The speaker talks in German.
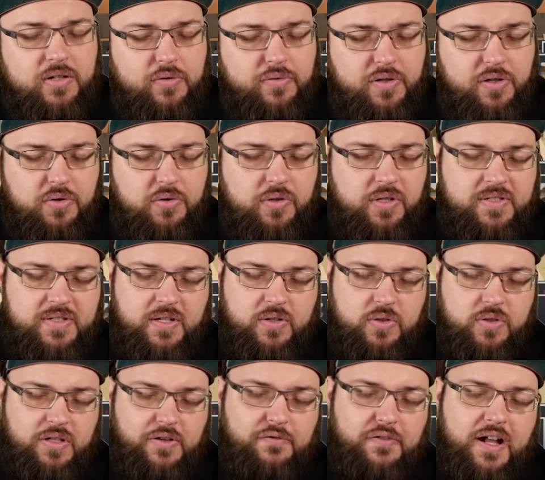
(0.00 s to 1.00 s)
Hoffe natürlich, es hat
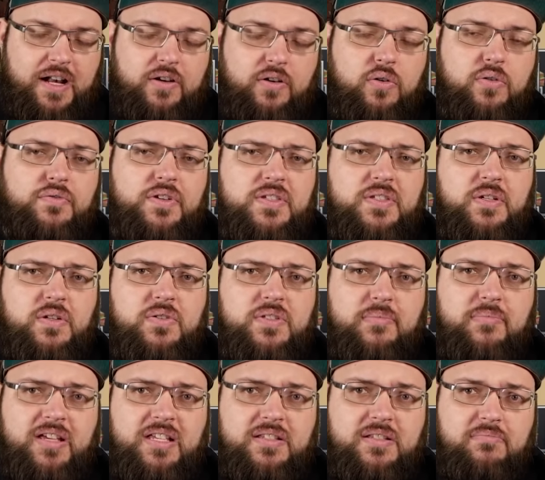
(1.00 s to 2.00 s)
euch gefallen. Und wir sehen uns am
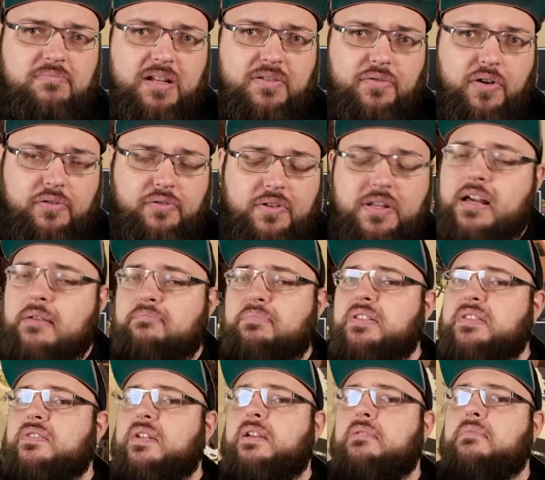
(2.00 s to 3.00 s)
nächsten Mittwoch wieder.
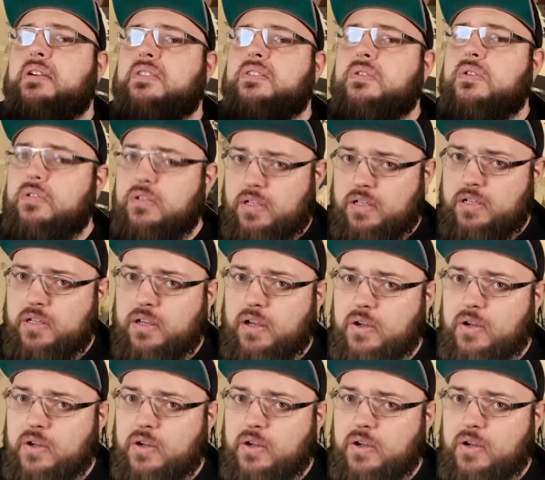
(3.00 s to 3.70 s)
Bis dahin, macht's gut. Haut